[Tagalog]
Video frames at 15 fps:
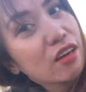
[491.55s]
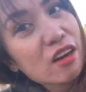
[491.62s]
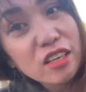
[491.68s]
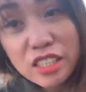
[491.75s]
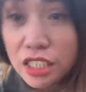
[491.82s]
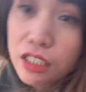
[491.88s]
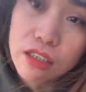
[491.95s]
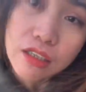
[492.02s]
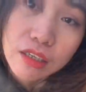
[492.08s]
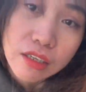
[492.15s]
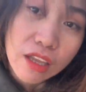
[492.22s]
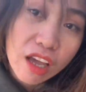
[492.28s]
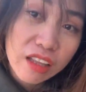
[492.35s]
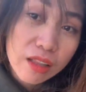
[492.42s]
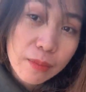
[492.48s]
Kasi
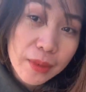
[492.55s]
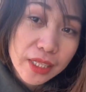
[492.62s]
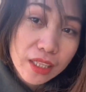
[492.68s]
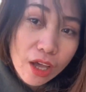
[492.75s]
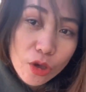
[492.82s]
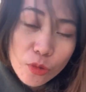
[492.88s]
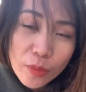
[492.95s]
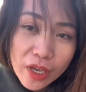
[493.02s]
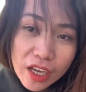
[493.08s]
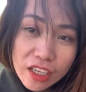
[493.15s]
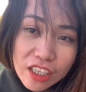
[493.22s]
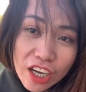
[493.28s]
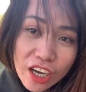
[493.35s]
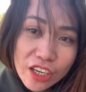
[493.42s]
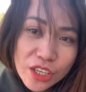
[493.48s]
lahat naman tayo may
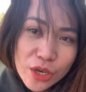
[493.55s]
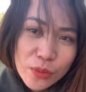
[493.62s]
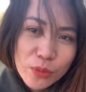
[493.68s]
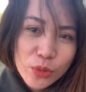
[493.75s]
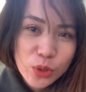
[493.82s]
kanya-kanyang